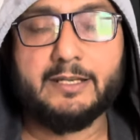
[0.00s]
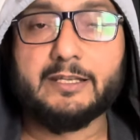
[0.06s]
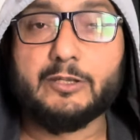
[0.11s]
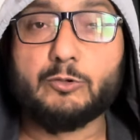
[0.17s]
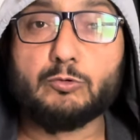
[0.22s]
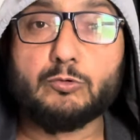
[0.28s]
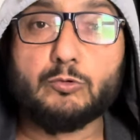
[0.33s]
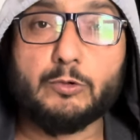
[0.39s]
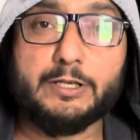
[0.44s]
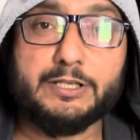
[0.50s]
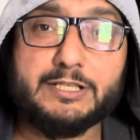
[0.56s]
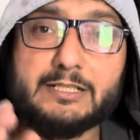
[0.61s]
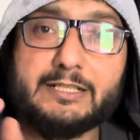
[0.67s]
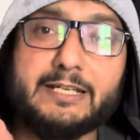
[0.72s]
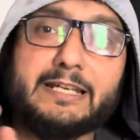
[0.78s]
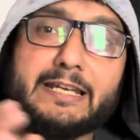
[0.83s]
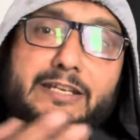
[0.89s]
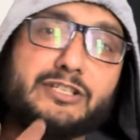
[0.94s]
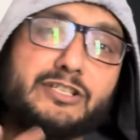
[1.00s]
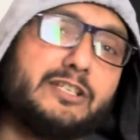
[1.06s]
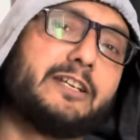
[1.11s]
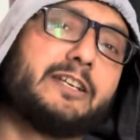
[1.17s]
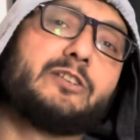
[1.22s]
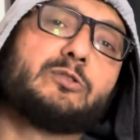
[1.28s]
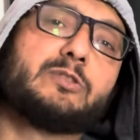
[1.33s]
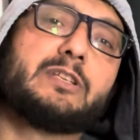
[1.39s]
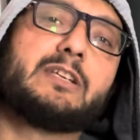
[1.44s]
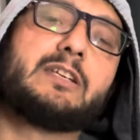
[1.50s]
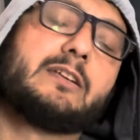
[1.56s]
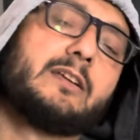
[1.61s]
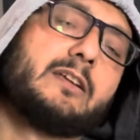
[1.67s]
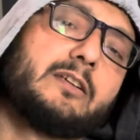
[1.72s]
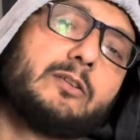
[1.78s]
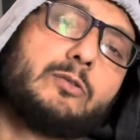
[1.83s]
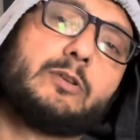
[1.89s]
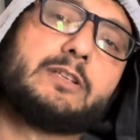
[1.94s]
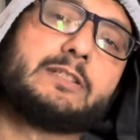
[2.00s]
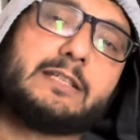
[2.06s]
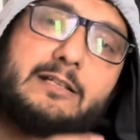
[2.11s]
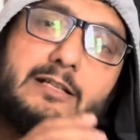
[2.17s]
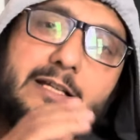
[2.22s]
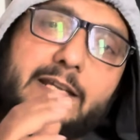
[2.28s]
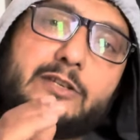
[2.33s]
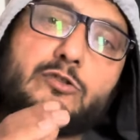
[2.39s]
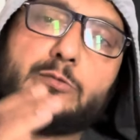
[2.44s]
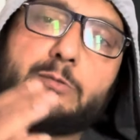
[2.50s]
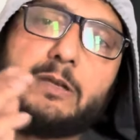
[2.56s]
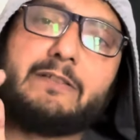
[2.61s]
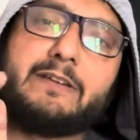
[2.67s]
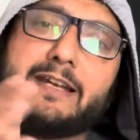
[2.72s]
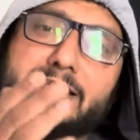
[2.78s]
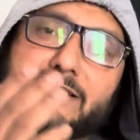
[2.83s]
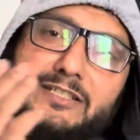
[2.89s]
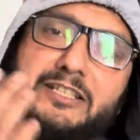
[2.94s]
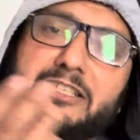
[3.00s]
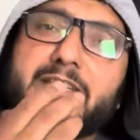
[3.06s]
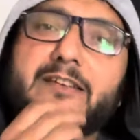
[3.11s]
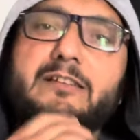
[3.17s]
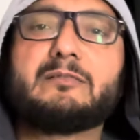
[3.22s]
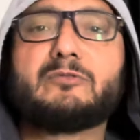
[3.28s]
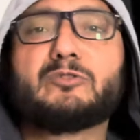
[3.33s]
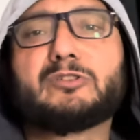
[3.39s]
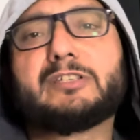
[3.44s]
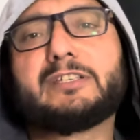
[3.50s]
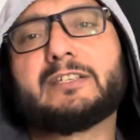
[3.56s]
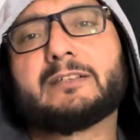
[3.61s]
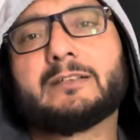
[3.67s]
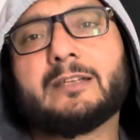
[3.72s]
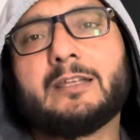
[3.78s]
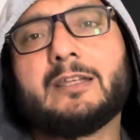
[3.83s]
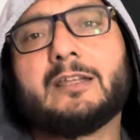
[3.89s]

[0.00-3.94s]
कि उनको रिजल्ट की टेंशन ही नहीं होती क्योंकि सरकारी जॉब की वैकेंसी इतनी कम होती है